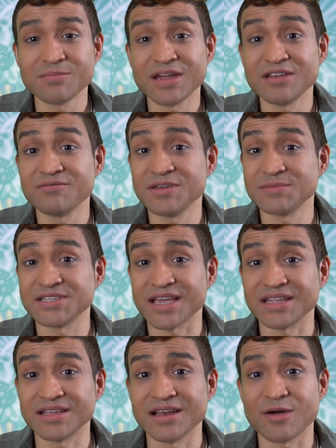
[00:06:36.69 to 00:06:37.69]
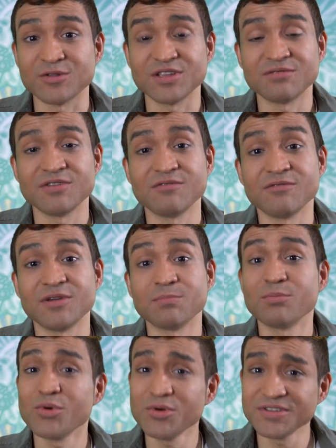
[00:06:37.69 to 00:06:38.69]
Meine Webseite lautet
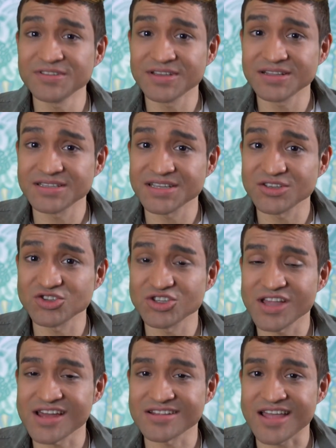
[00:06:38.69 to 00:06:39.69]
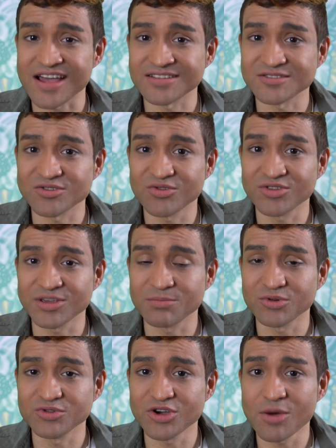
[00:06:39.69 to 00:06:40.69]

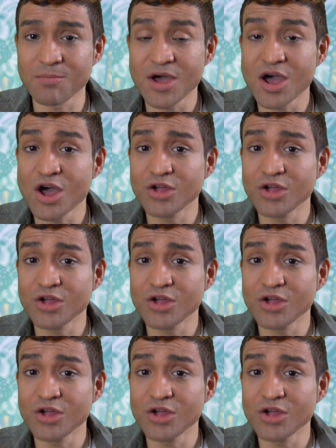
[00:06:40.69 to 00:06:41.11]
www.zensternastrologie.com.